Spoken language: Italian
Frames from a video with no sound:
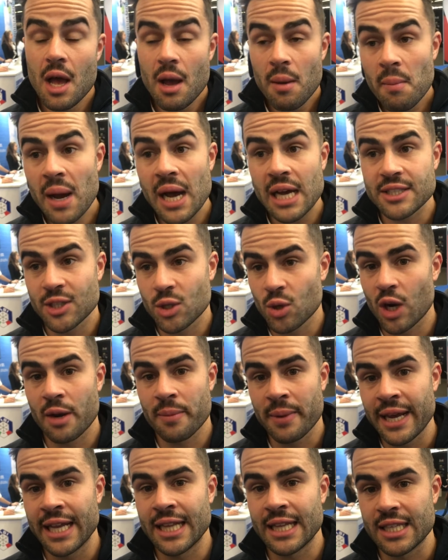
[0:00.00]
Ma
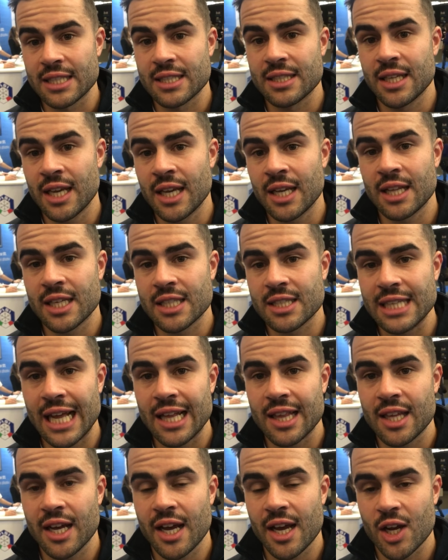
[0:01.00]
sicuramente sì,
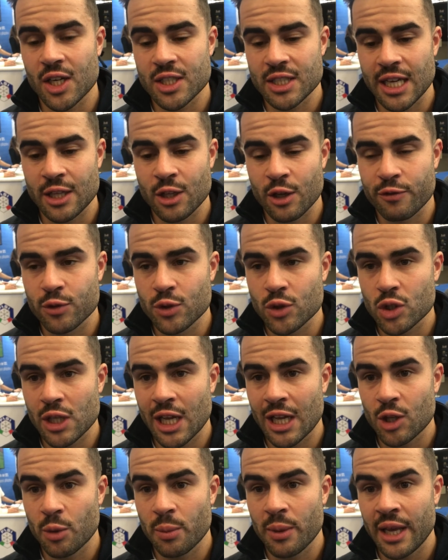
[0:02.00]
d'estate le cose hanno
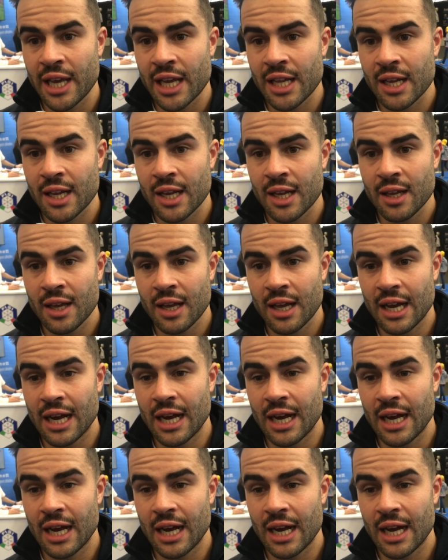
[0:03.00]
funzionato bene,